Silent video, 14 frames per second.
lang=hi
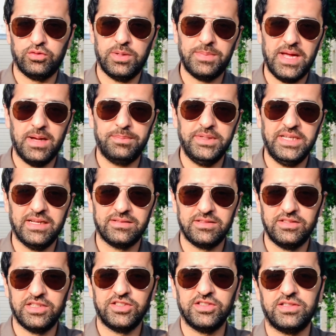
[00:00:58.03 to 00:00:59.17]
या मैं अपनी क्या
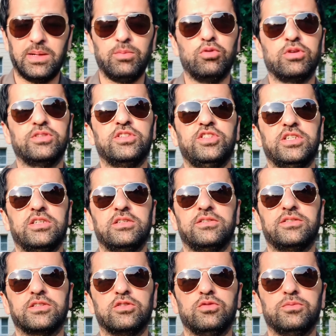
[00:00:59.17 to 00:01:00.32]
सजेशंस आप लोगों के साथ शेयर कर सकता